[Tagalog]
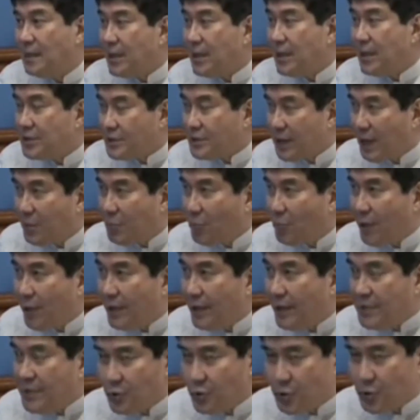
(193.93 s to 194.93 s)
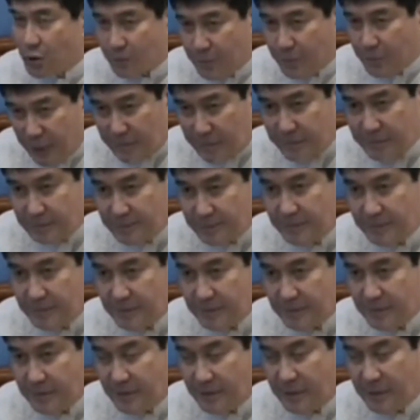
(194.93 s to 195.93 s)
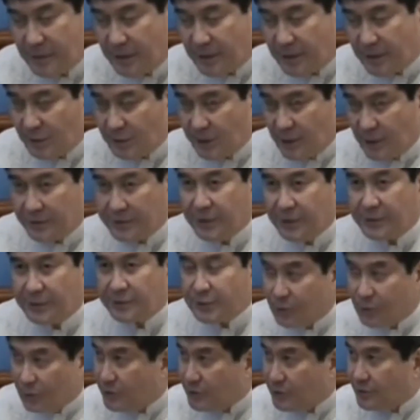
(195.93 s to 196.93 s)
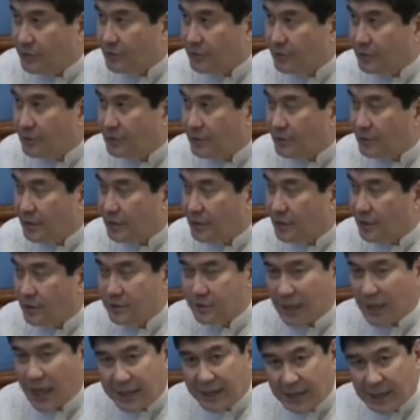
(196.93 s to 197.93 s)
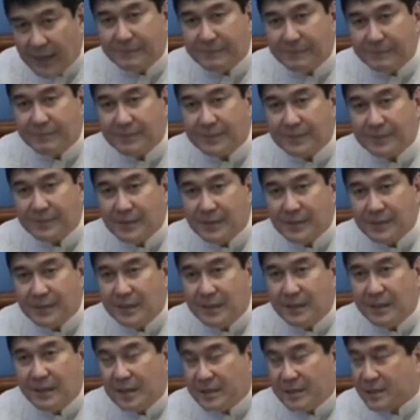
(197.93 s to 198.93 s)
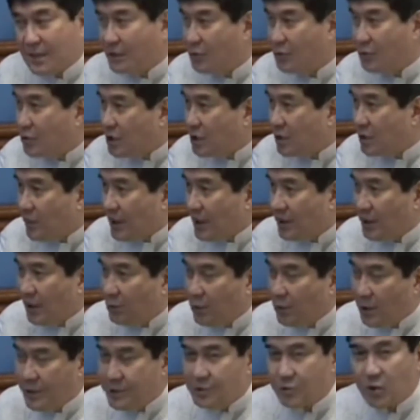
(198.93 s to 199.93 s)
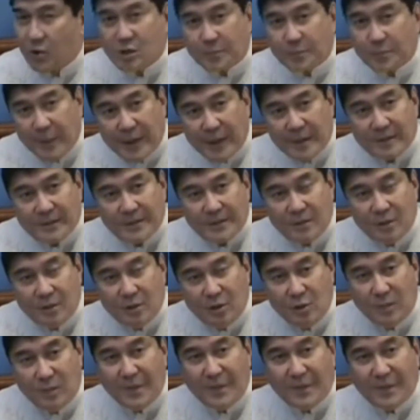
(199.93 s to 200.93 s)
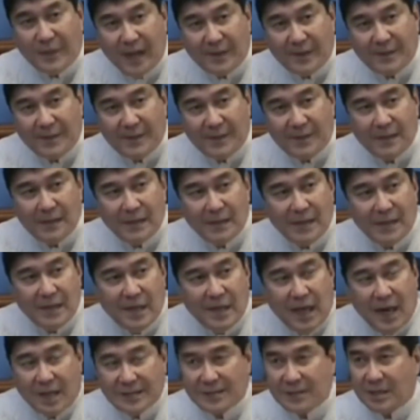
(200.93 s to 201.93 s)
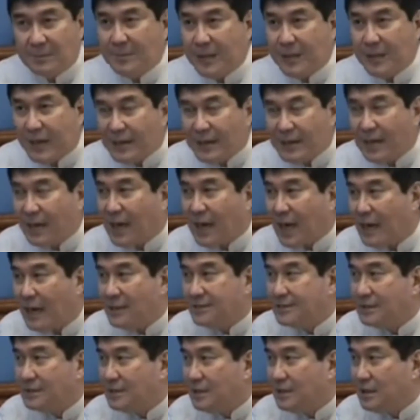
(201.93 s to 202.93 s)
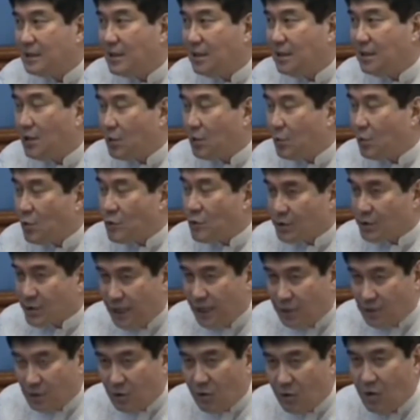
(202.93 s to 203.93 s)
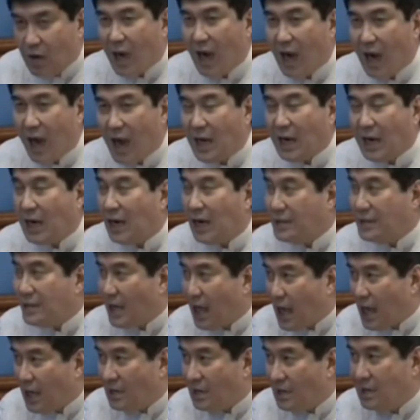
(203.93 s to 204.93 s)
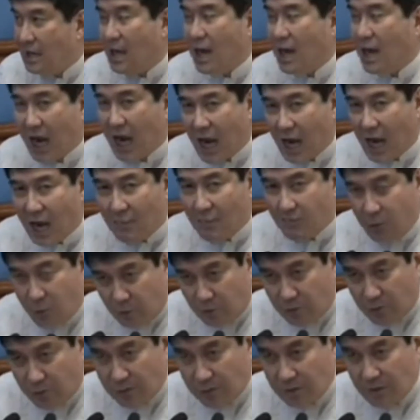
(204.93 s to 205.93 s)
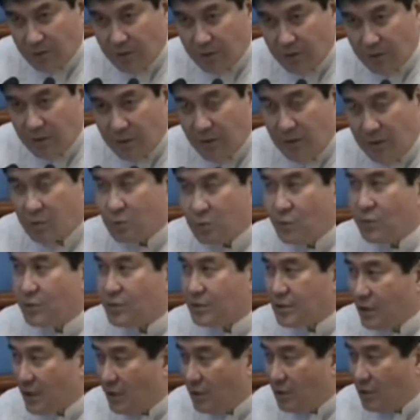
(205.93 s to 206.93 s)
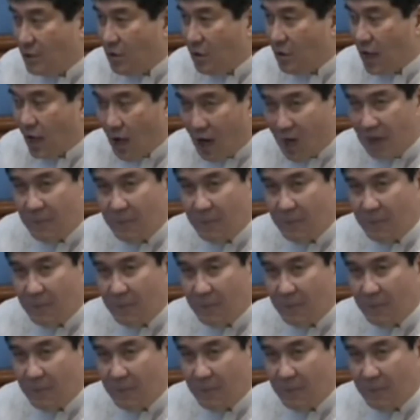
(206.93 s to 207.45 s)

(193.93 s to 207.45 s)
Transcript: someone has to speak and to tell the truth. Sana, isa doon sa mga nahuling suspect, lumantad at sabihin agad kung sino ang kanyang amo, kung sino ang